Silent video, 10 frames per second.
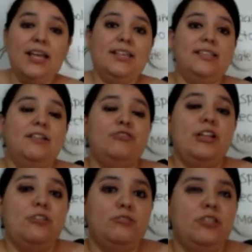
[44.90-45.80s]
¿Qué está en
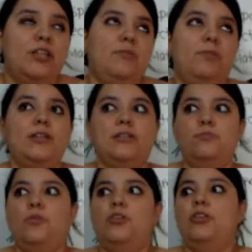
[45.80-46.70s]
nuestra cocina? Pues
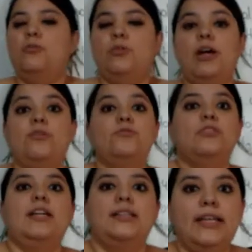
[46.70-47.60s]
puedo dibujar un
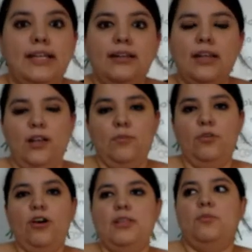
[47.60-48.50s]
sartén,
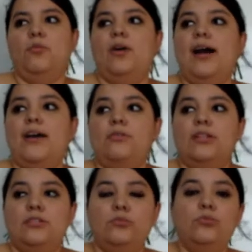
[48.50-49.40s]
puedo dibujar
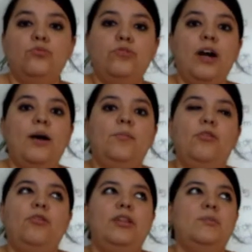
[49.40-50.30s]
una estufa,
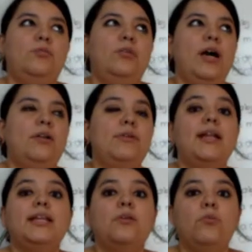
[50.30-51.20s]
puedo dibujar
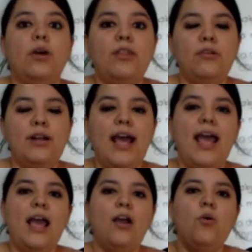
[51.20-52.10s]
una licuadora.
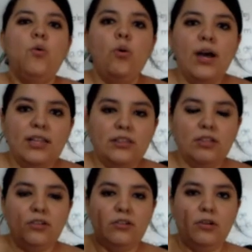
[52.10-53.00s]

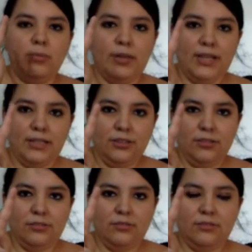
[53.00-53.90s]
Cuatro
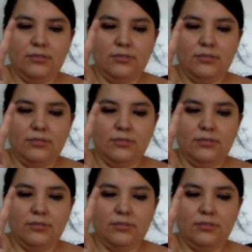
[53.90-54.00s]
objetos